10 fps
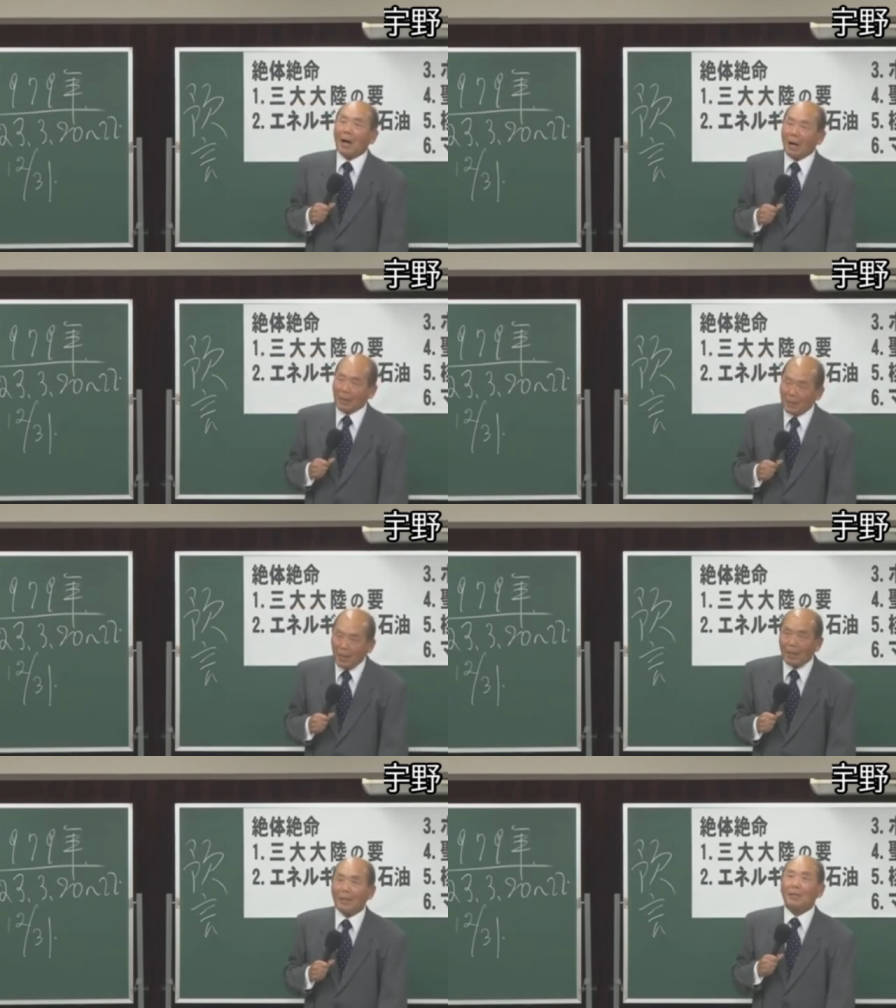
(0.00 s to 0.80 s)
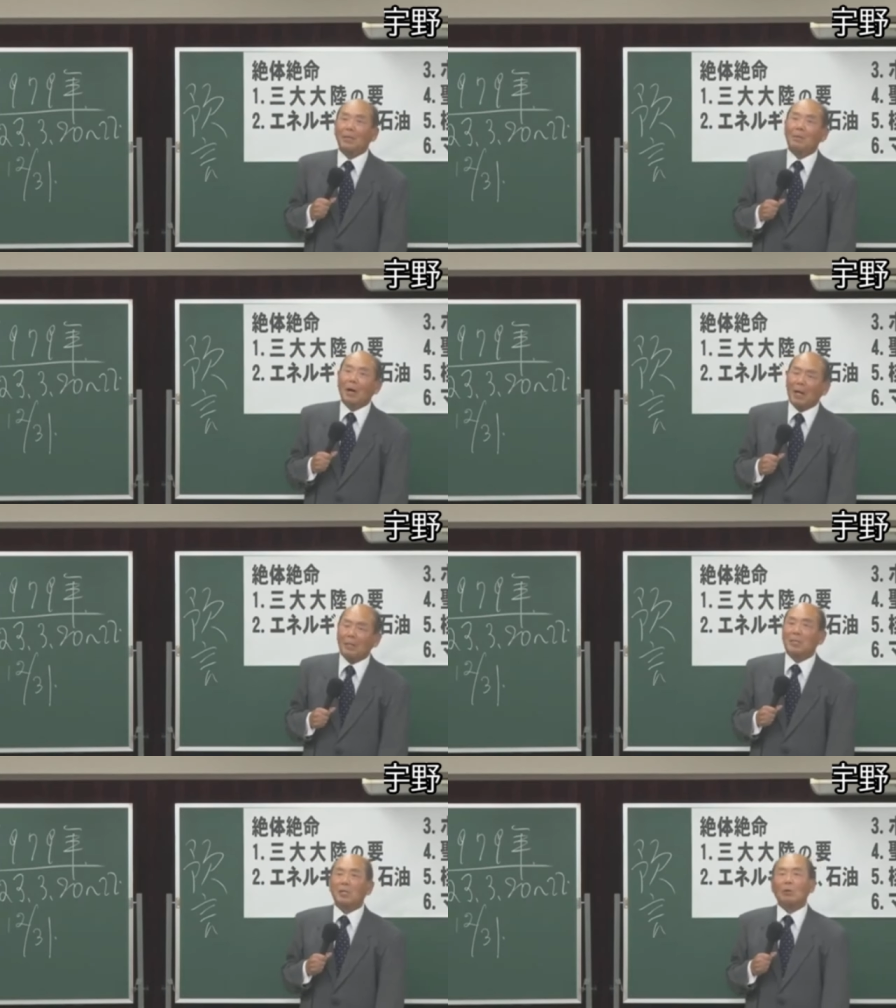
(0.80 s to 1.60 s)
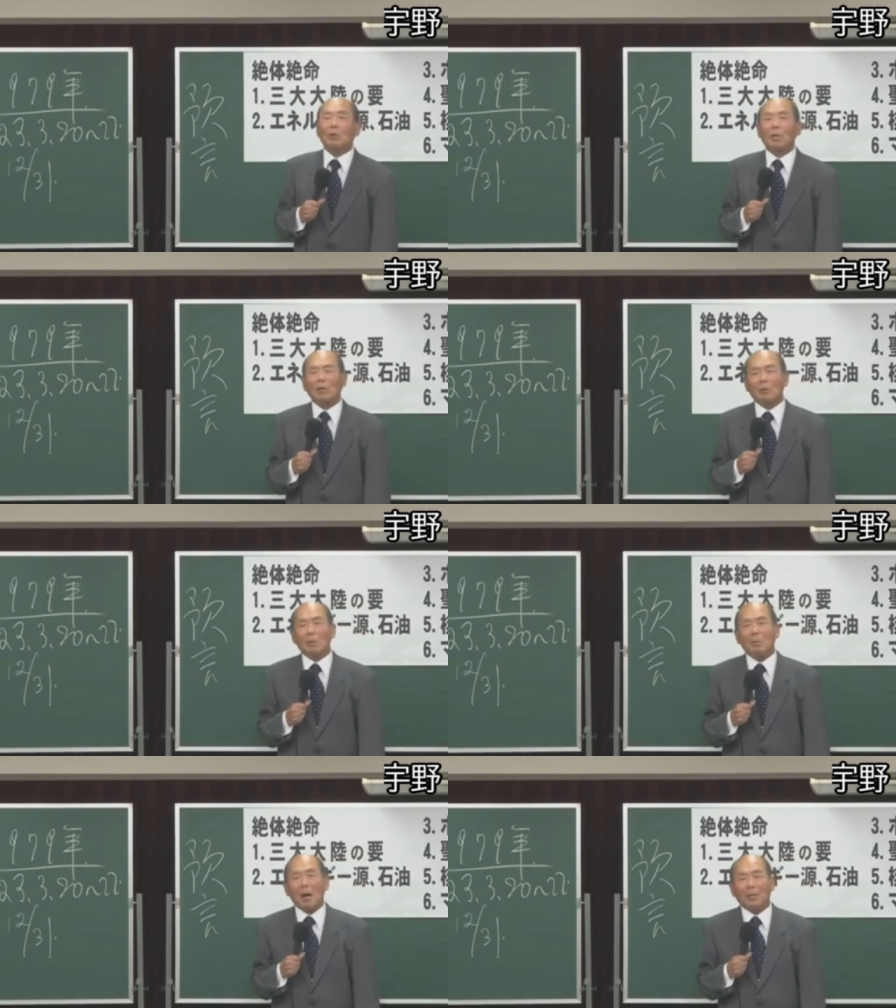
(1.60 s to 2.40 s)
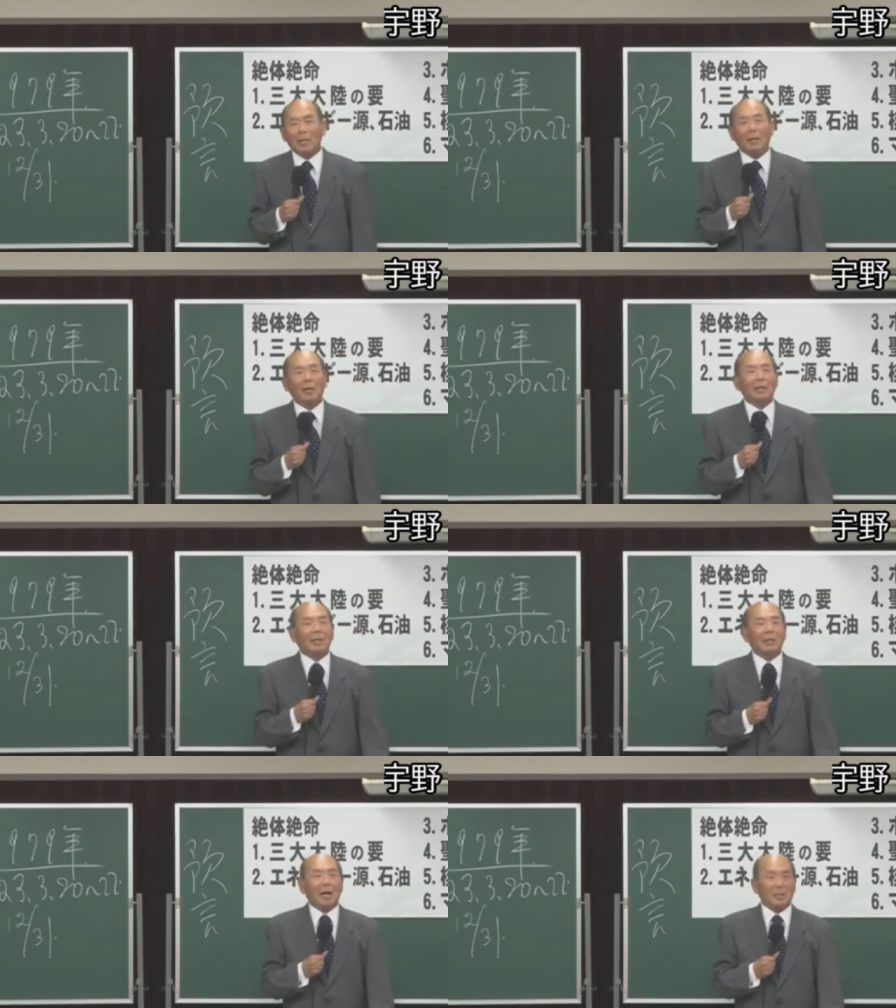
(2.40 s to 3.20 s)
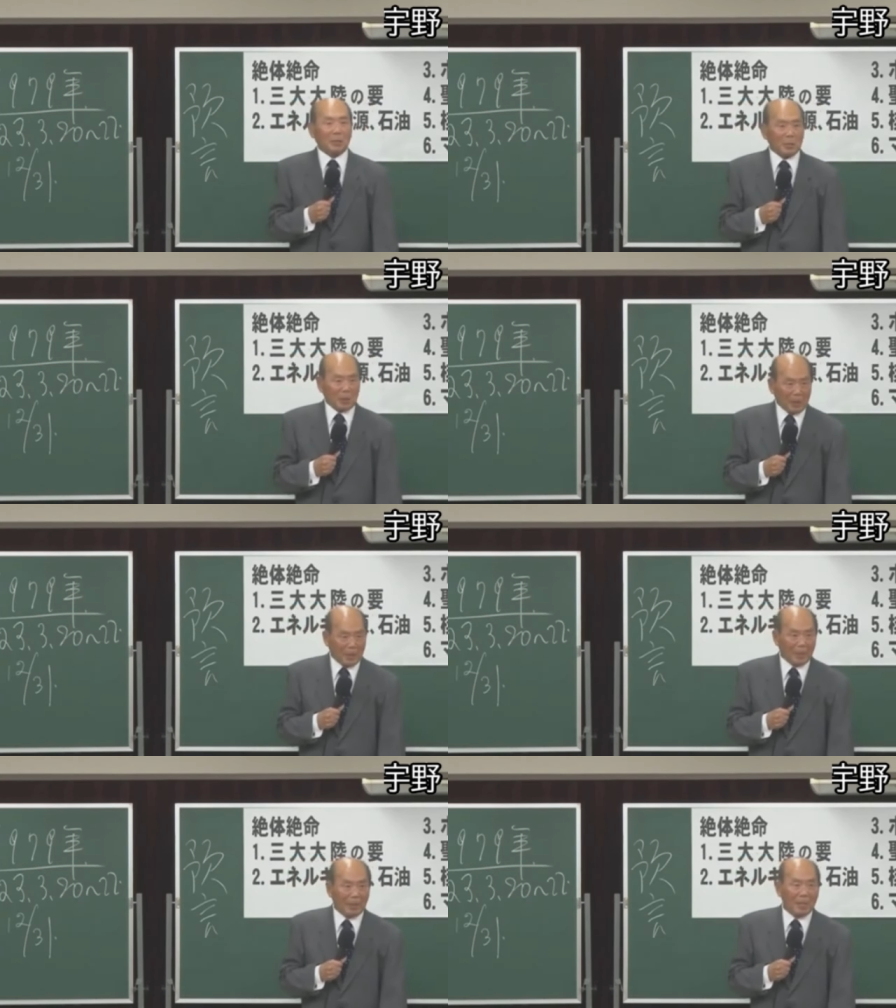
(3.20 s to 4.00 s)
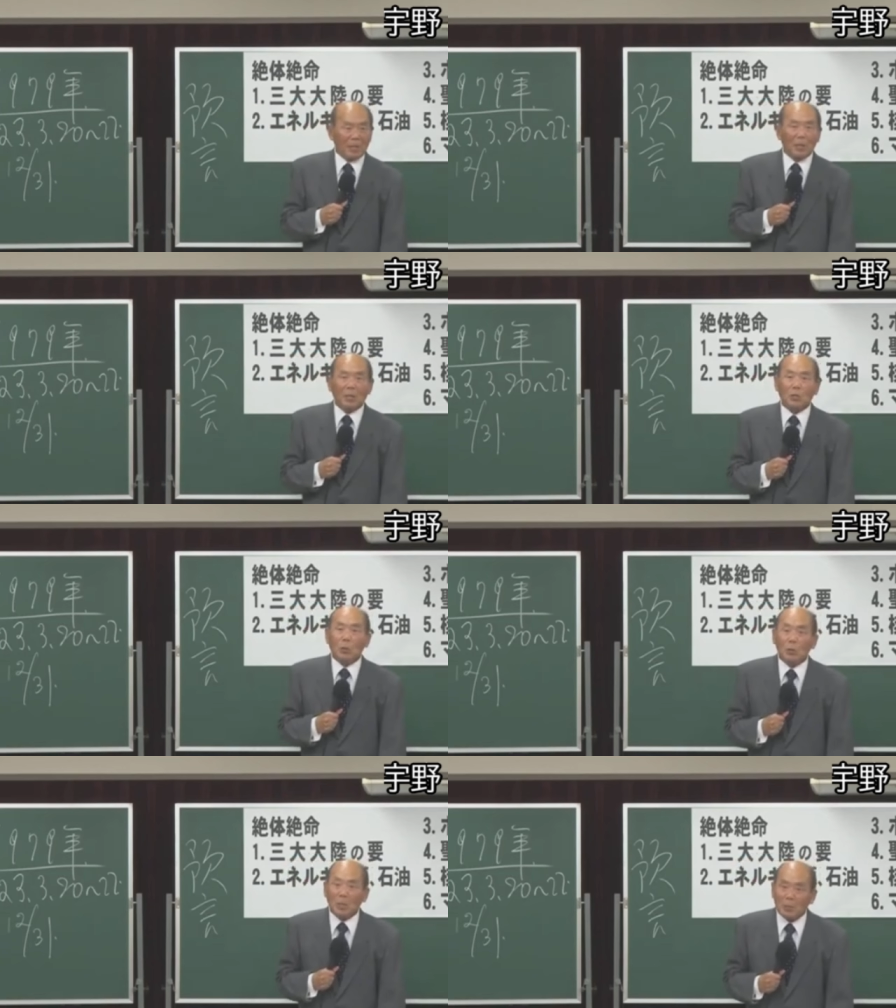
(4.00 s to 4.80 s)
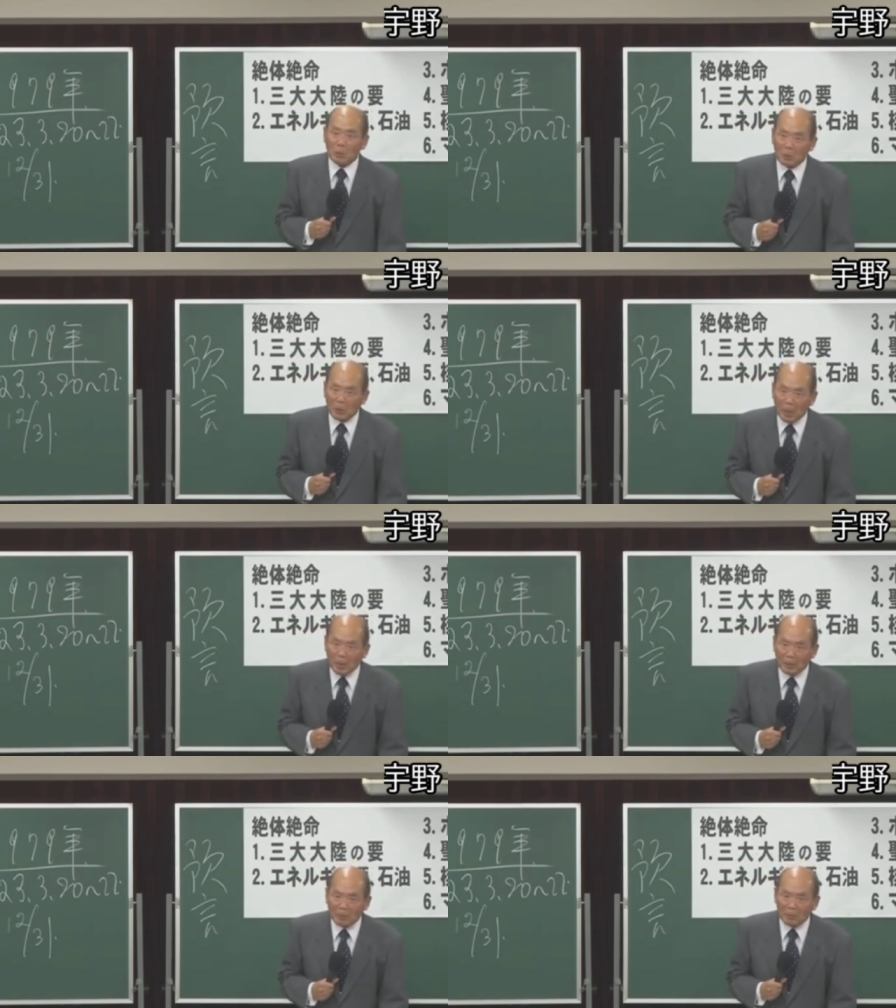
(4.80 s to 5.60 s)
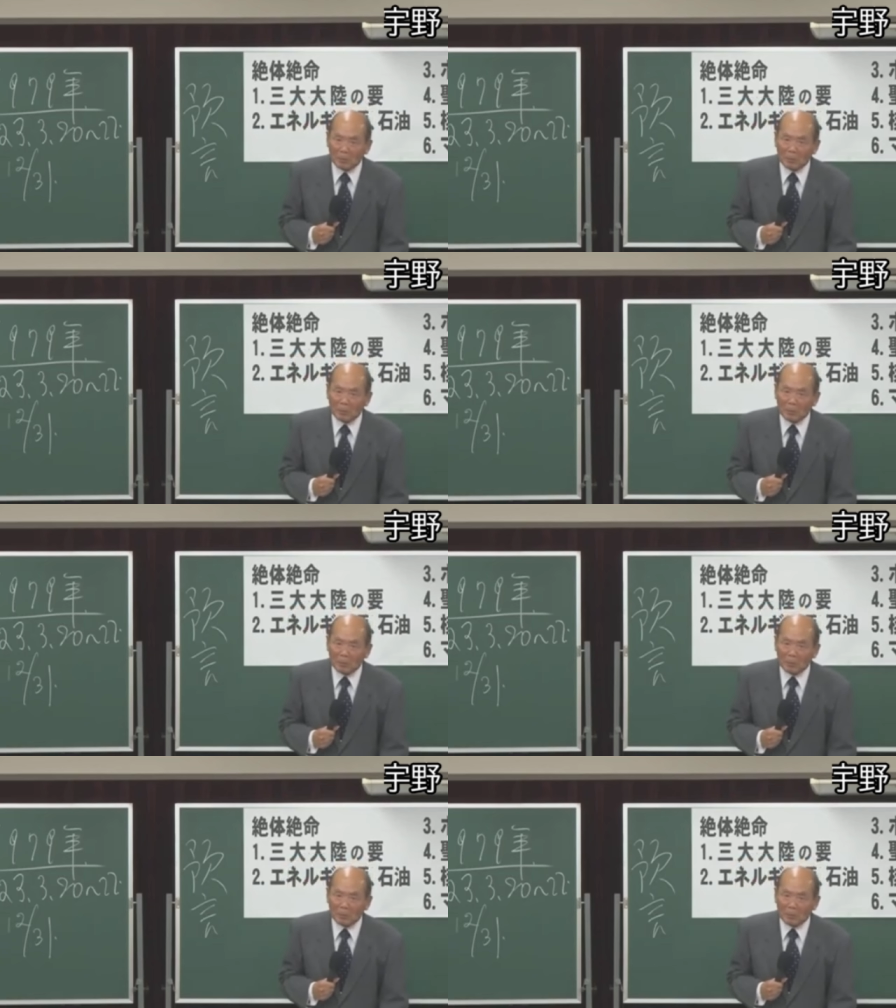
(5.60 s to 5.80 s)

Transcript: 書かれて今から2400年前に完成した旧聖書について書いてある